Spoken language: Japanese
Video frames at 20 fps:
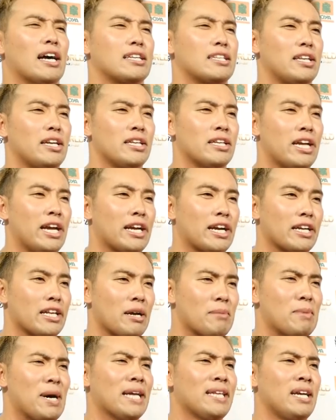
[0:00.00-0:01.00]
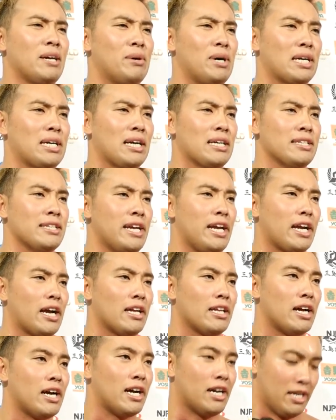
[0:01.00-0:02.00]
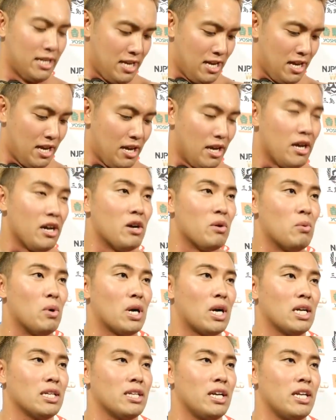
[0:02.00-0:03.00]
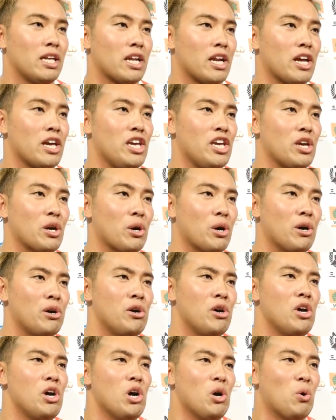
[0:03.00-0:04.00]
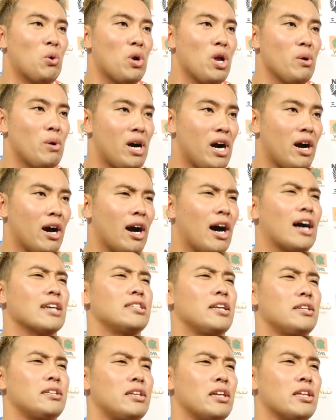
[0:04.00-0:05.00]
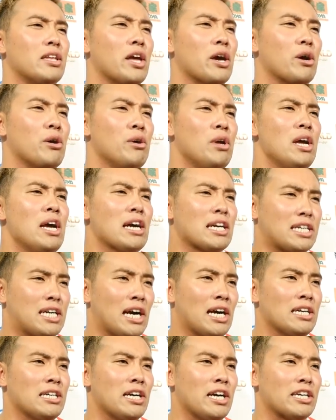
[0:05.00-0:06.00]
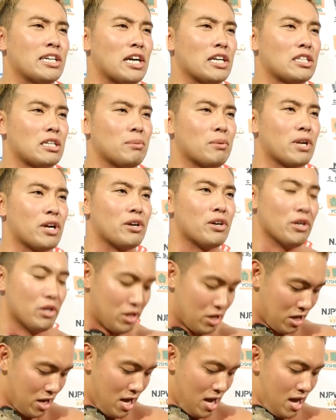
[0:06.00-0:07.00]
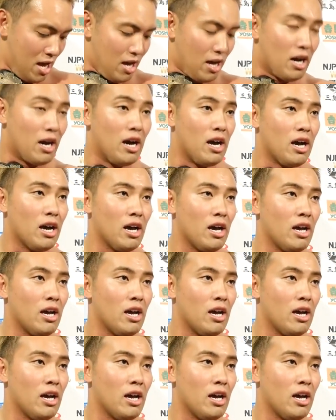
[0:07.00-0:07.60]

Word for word: 焦んないかなまだ分かんないかな分かんないならいいよ俺は焦ってんだよガンガン行かしてもらうよあ